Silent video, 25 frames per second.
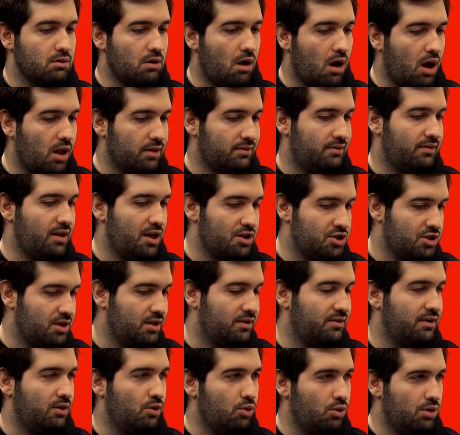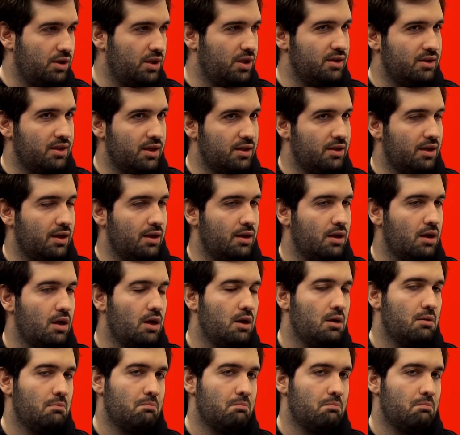alt yaş kategorilerinde de